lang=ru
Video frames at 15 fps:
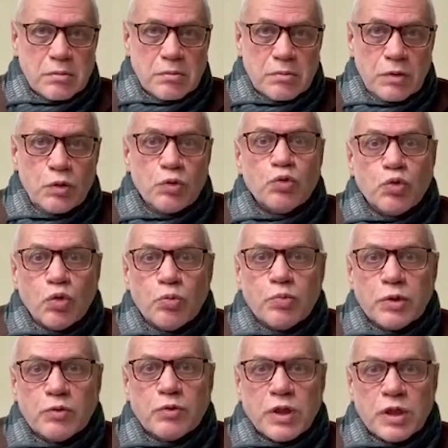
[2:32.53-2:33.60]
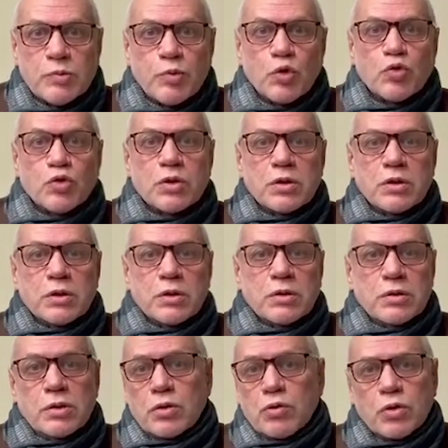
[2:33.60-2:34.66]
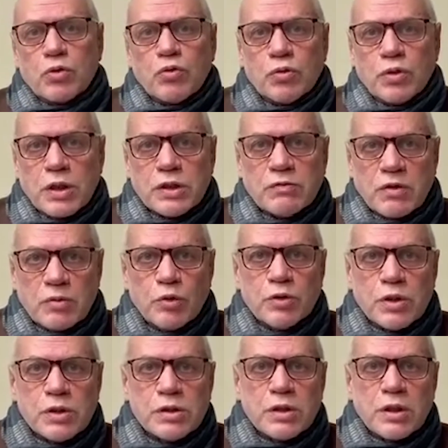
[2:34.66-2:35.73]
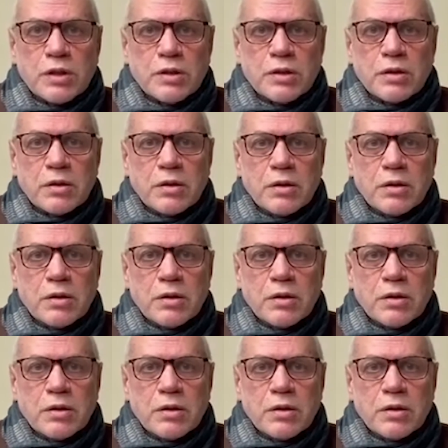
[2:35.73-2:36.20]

неудобное у нас прошлое, не только у нас, во многих странах,